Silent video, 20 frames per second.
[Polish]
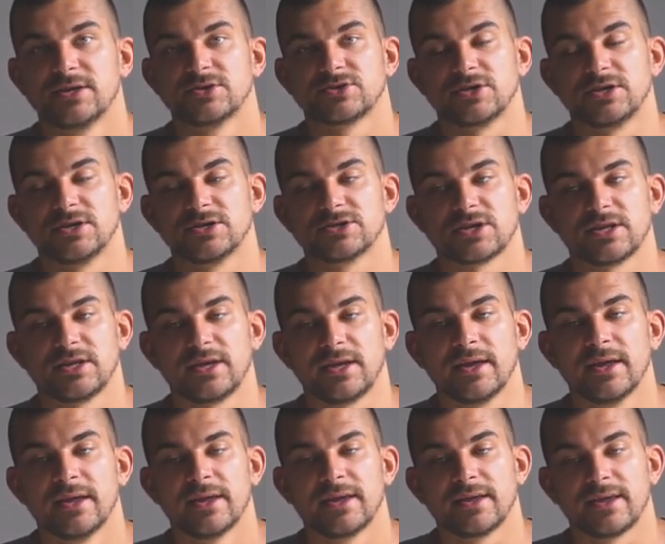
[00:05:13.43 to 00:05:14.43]
Czyli
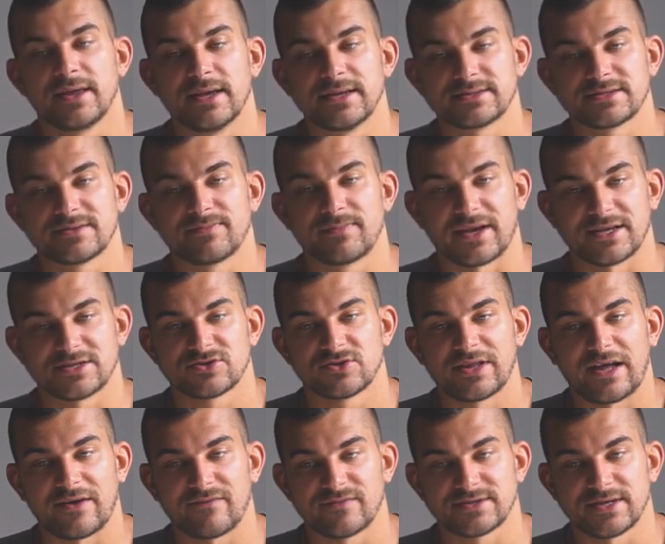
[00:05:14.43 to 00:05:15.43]
jeżeli jest
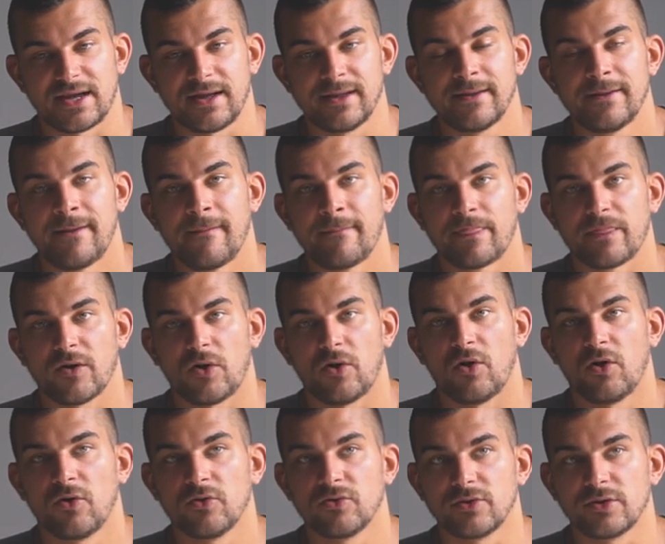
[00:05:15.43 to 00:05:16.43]
pracodawca, to
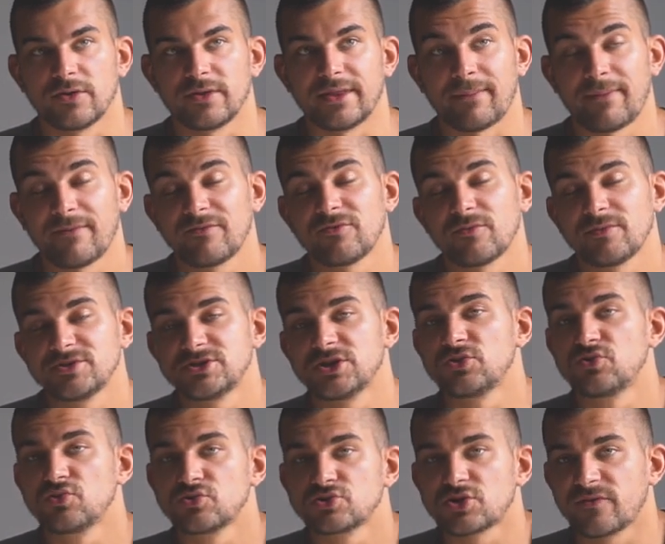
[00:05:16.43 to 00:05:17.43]
on na pewno będzie
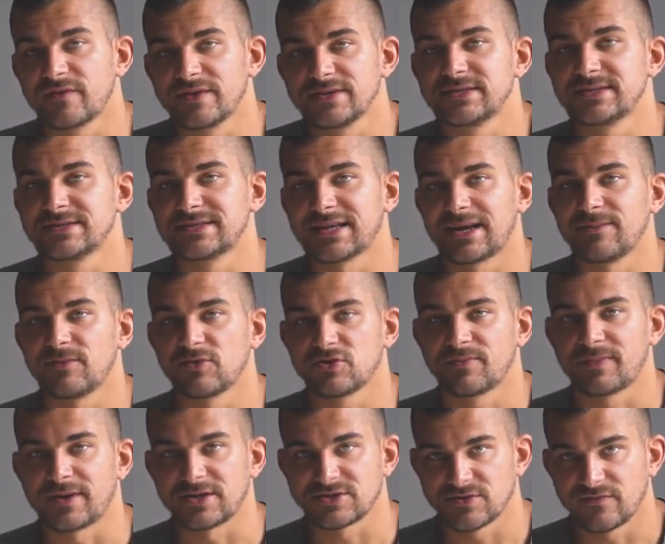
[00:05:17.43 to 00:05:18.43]
dużo więcej zarabiał od
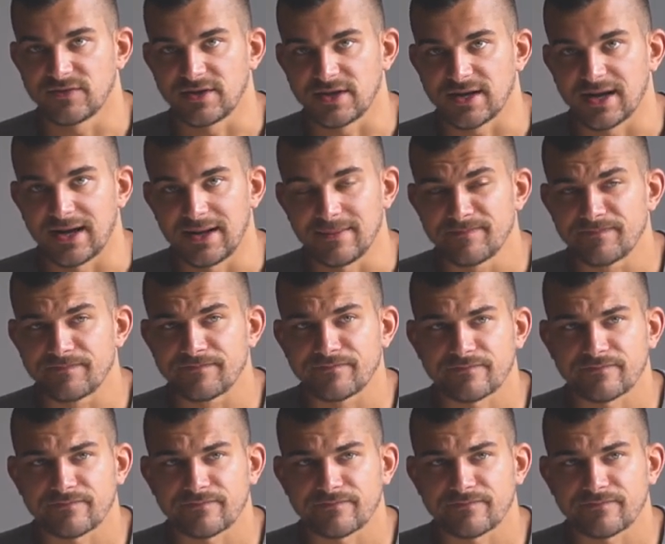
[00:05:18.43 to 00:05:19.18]
pracownika,